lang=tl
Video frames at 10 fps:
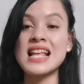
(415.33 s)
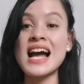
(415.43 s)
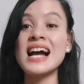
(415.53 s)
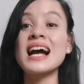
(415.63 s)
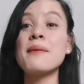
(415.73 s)

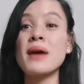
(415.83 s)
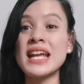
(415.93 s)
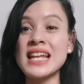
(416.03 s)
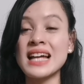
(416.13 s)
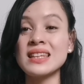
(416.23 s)
ng
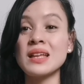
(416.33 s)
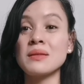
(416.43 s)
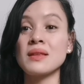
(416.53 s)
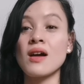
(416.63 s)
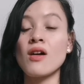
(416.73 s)
kamay
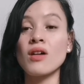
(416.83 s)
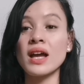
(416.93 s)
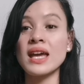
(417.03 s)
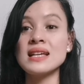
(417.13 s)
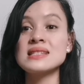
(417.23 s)
natin,
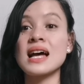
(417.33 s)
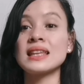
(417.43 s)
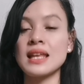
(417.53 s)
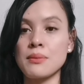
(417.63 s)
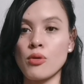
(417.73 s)
okay,
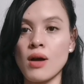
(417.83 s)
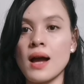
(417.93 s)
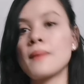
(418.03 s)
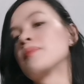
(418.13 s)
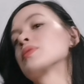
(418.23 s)
sa ating
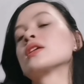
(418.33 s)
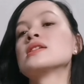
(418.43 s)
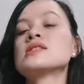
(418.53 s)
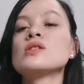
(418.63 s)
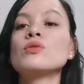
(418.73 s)
mukha.
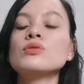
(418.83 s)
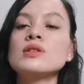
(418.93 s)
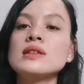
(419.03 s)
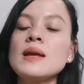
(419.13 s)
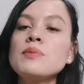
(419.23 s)
So,
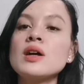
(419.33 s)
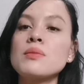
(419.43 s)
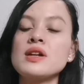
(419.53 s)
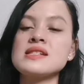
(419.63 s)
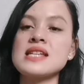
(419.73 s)
tip
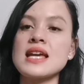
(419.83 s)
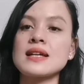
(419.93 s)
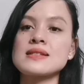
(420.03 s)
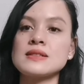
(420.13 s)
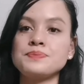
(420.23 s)
number
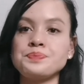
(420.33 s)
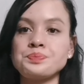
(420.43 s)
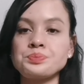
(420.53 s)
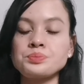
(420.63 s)
6,